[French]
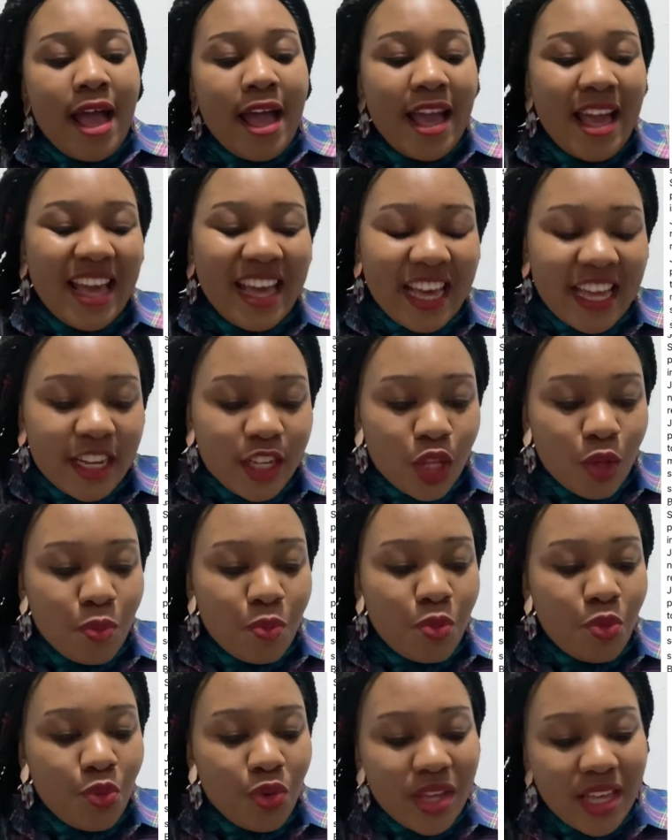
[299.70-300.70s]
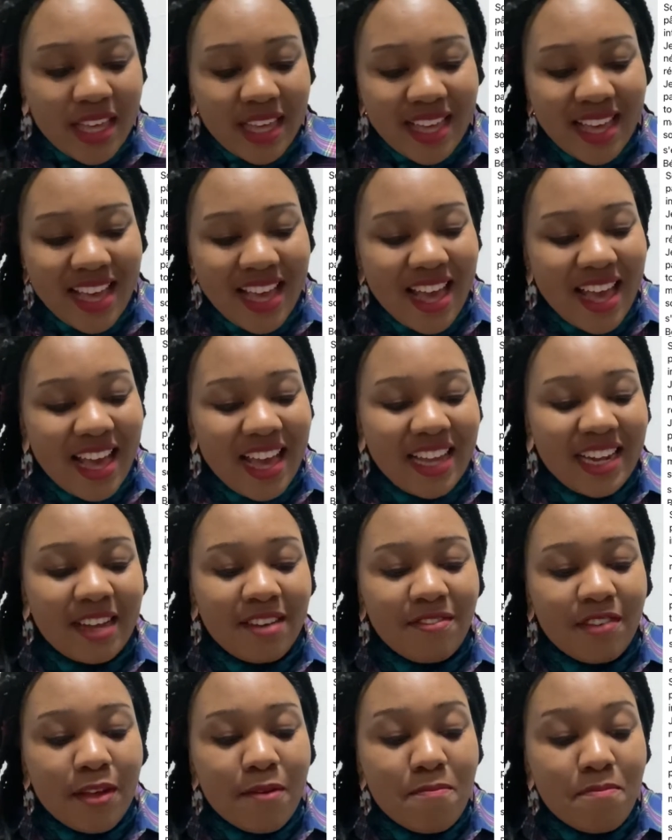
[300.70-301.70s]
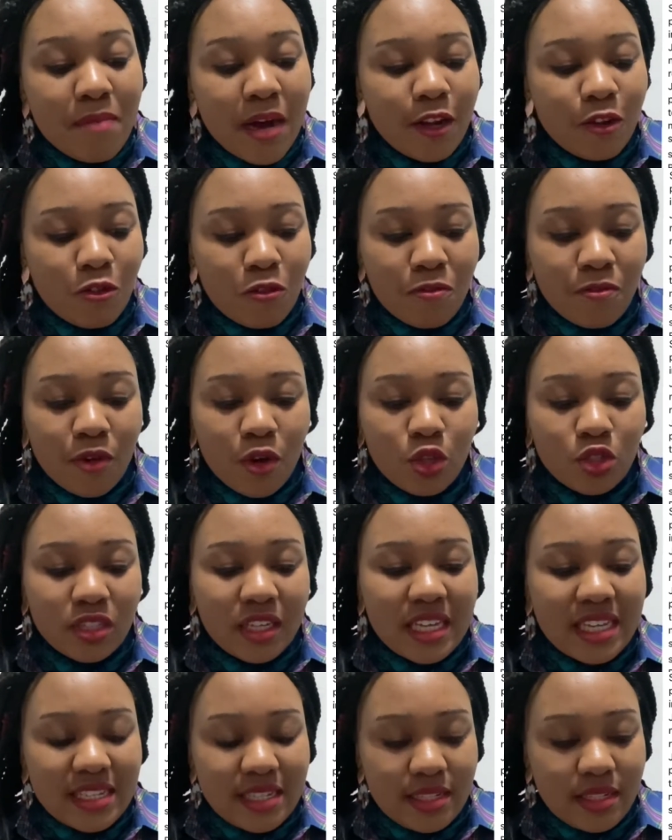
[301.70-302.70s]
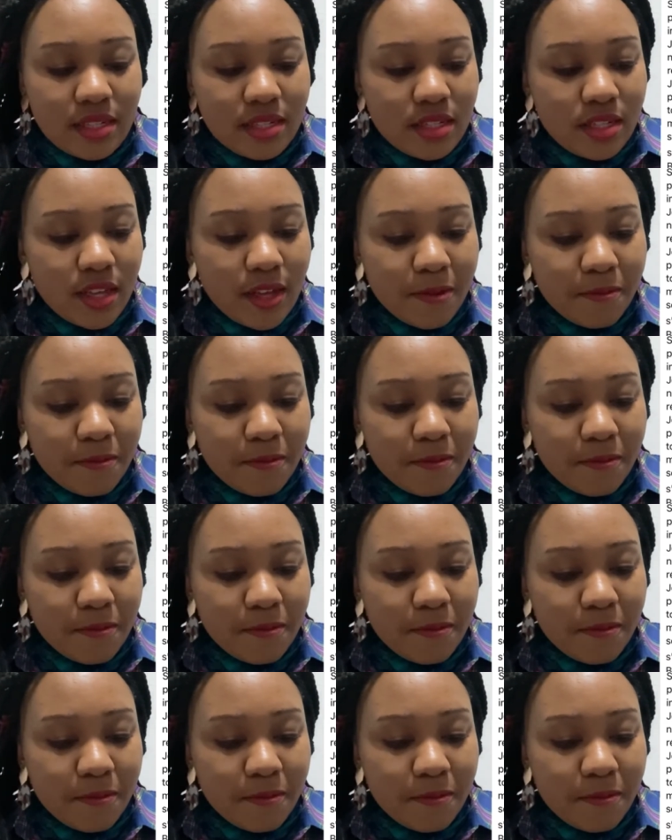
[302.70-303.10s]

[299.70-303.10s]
Et depuis, elle avait mal au ventre et saignait.